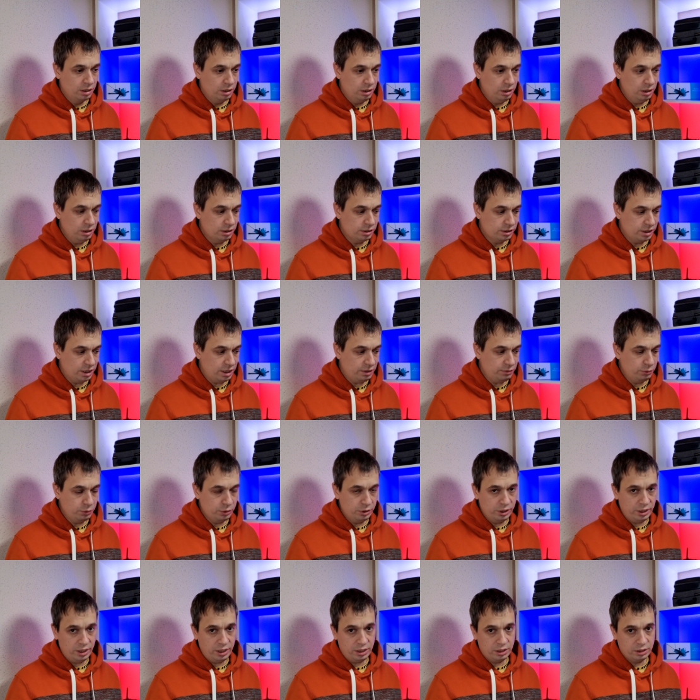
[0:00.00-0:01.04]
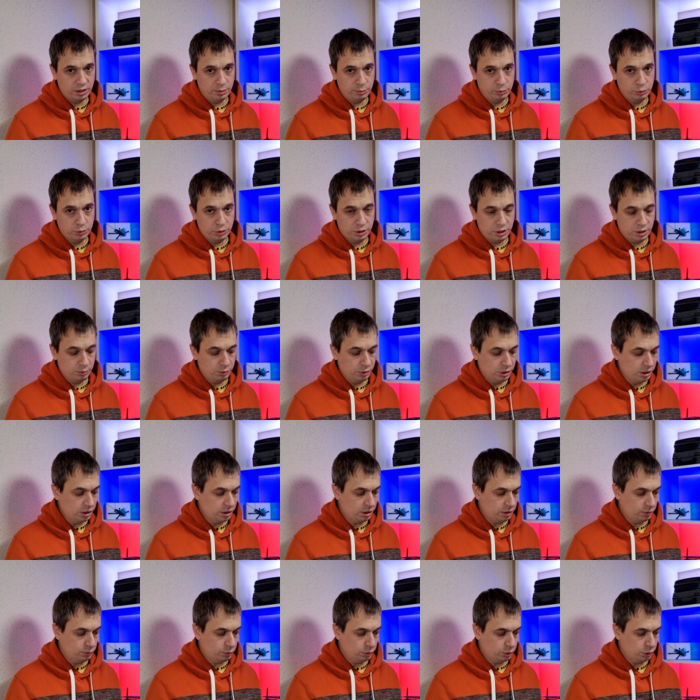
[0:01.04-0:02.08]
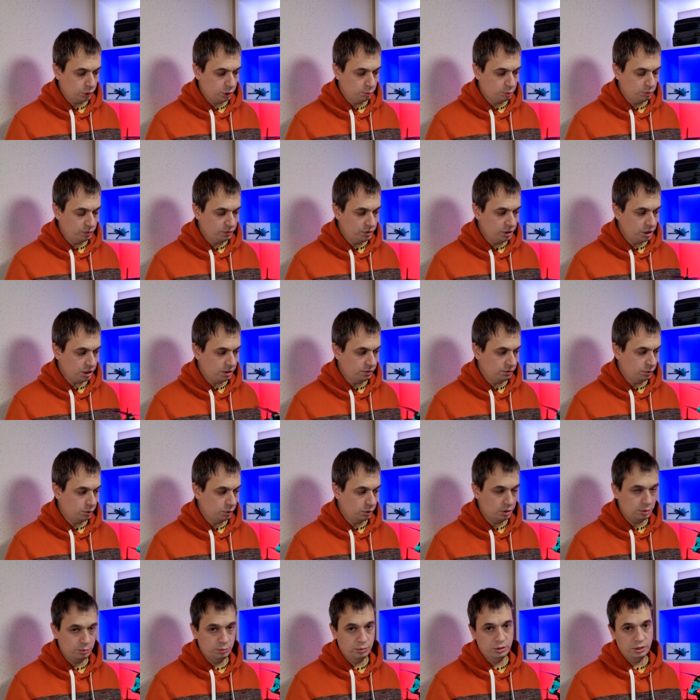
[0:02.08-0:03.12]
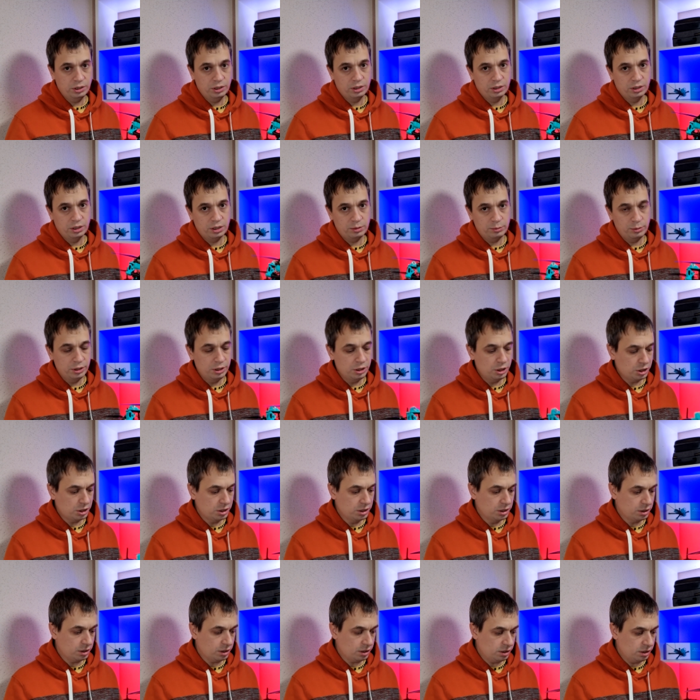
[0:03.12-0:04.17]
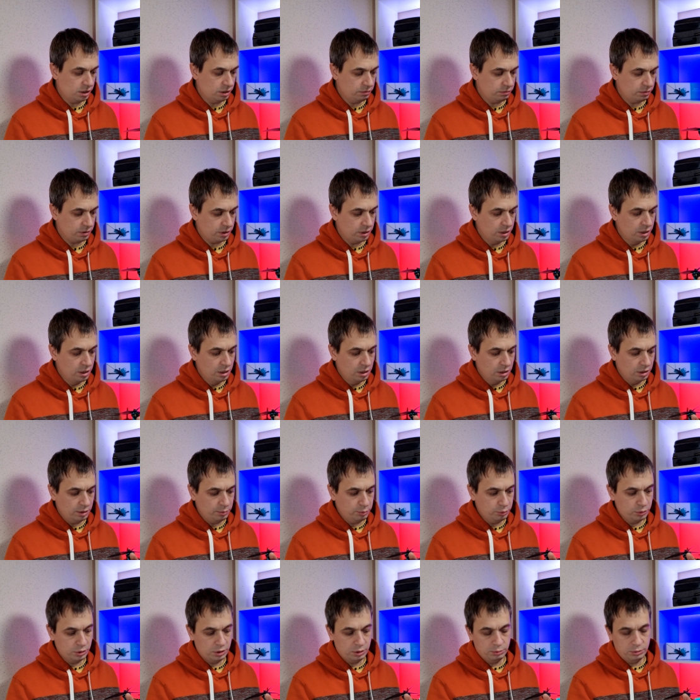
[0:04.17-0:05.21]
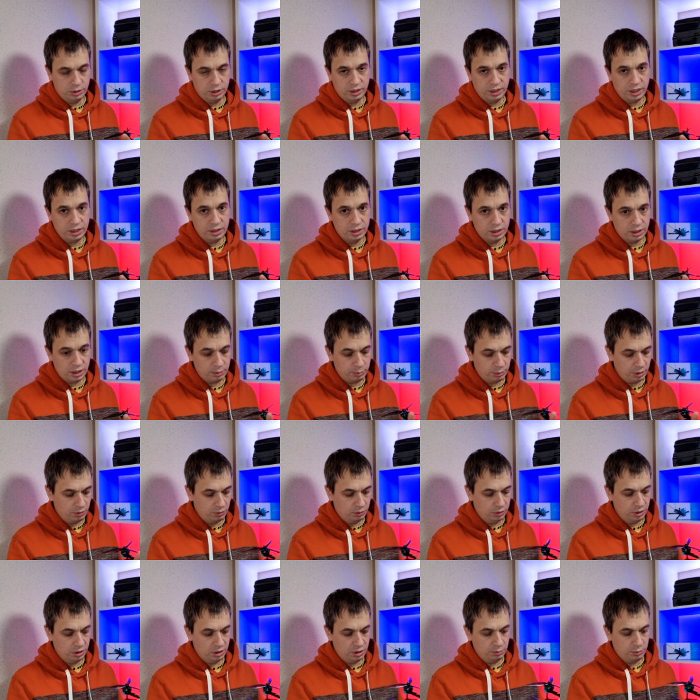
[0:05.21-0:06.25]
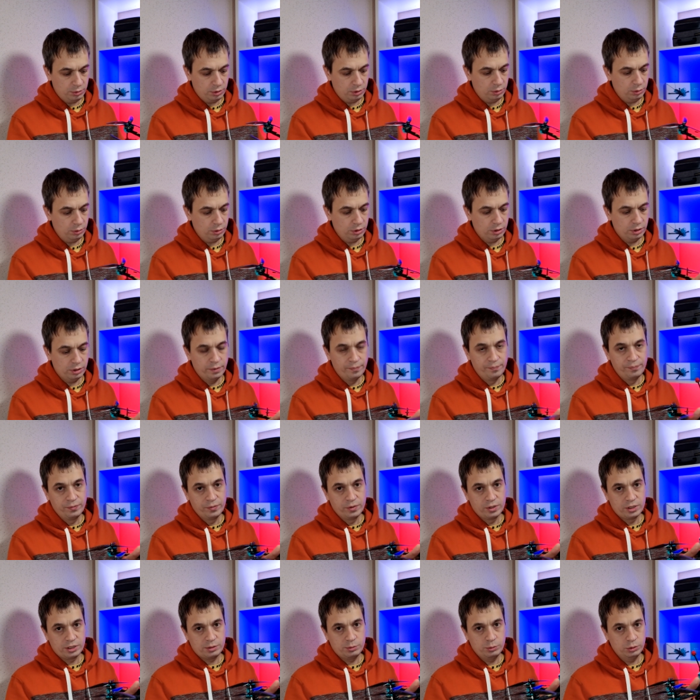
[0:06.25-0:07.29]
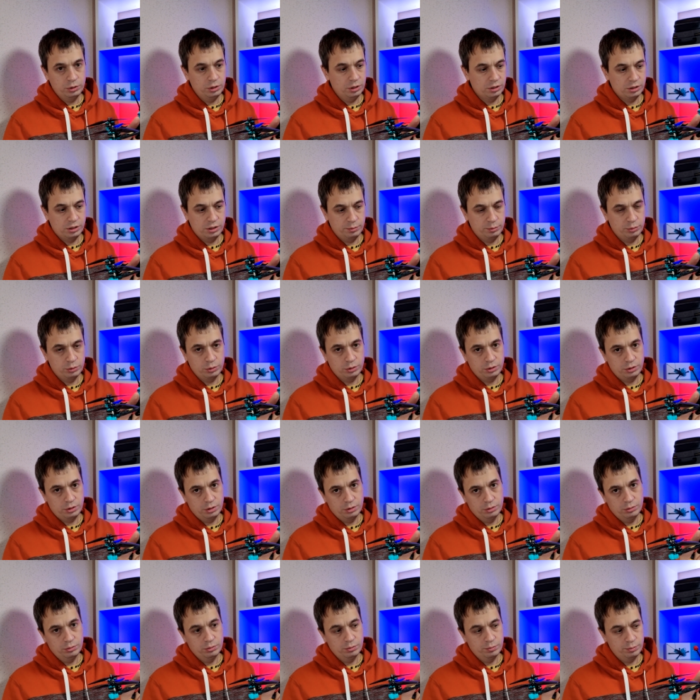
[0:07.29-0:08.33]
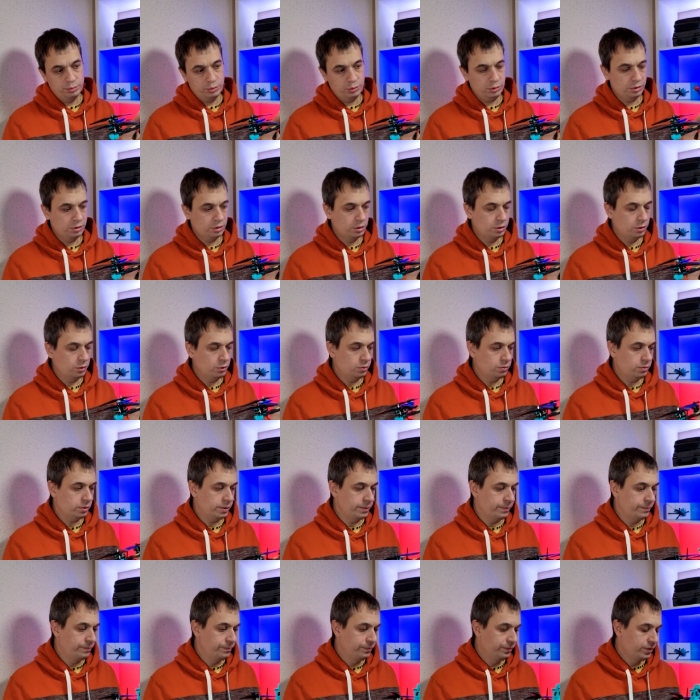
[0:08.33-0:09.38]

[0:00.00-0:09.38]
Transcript: И ставлю я их, допустим, чисто вот, чтобы внешне все это было гармонично и красиво. Допустим, на данной рамке вот эти моторы смотрятся просто, ну, просто клево.